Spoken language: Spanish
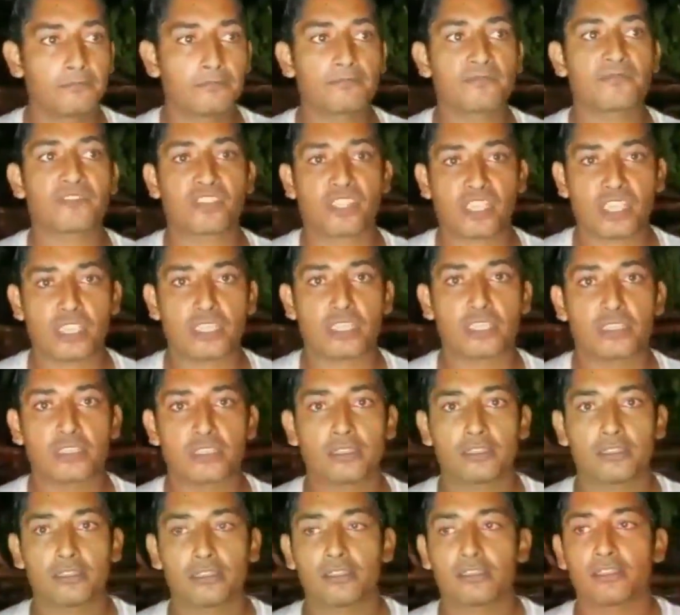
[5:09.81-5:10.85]
Ahí nomás
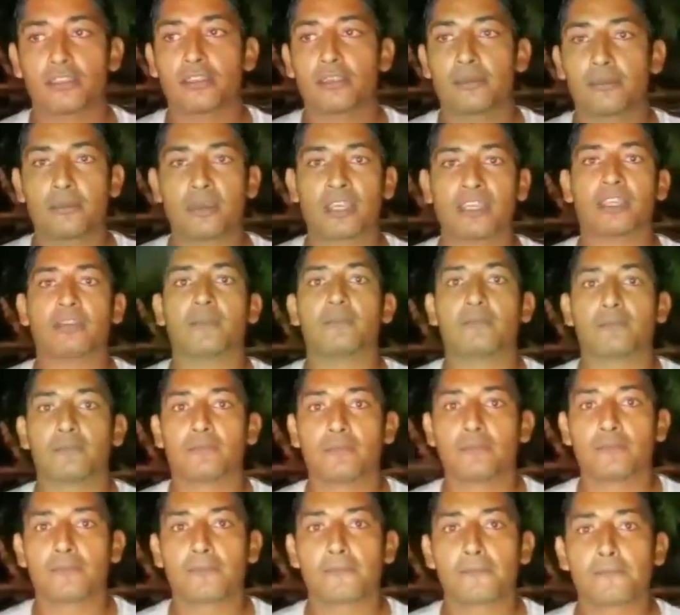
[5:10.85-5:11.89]
está. Sí. Ok.
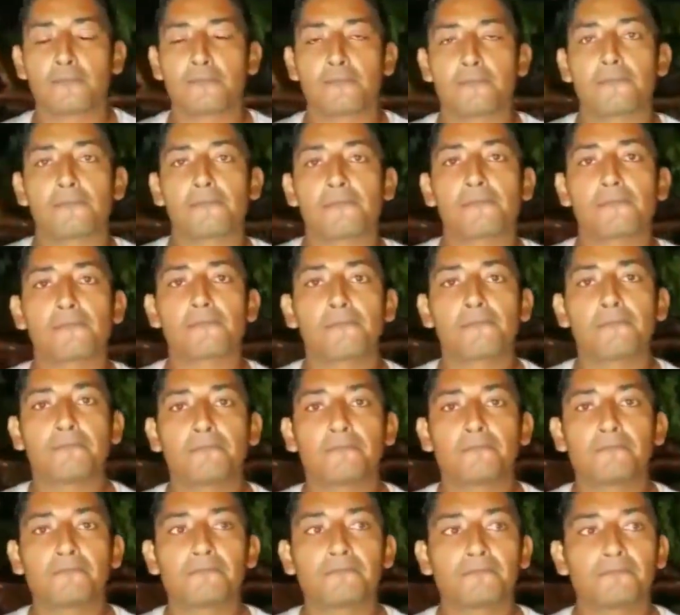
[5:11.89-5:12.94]
Y de
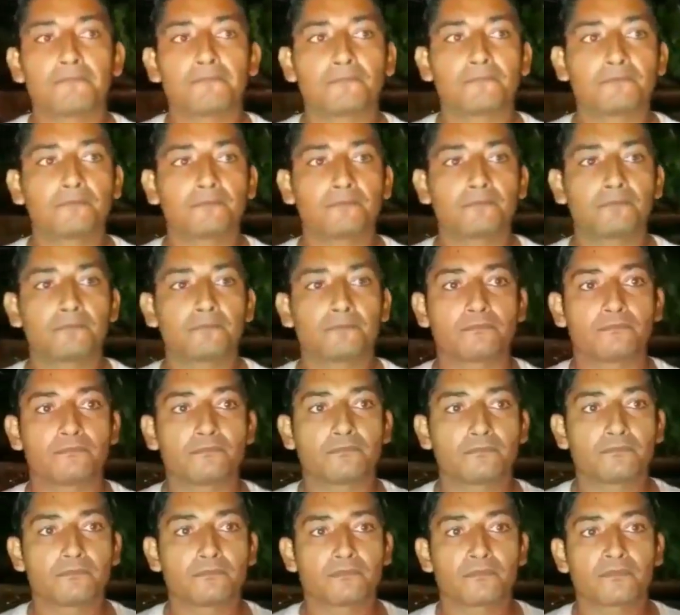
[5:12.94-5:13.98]
allí, otro
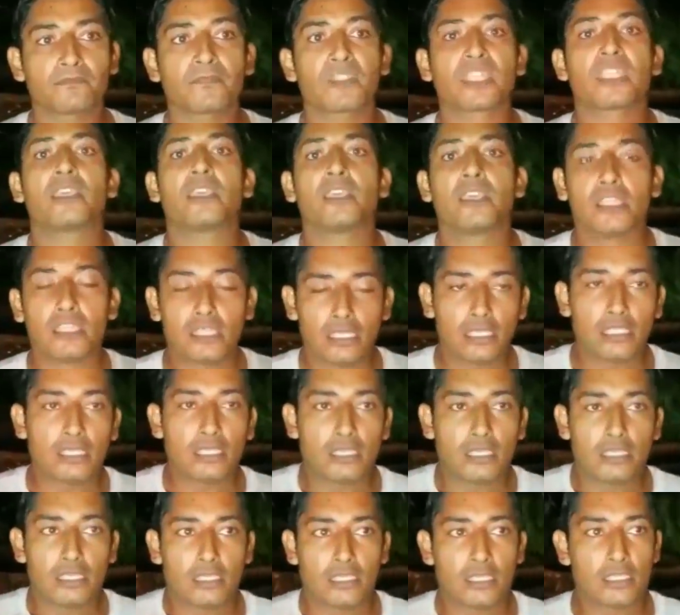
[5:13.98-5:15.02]
de sus familias no
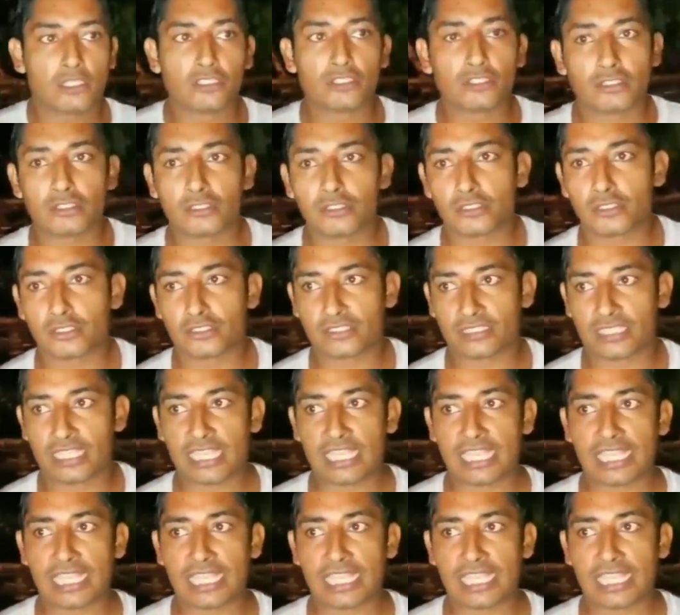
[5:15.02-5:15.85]
han desaparecido.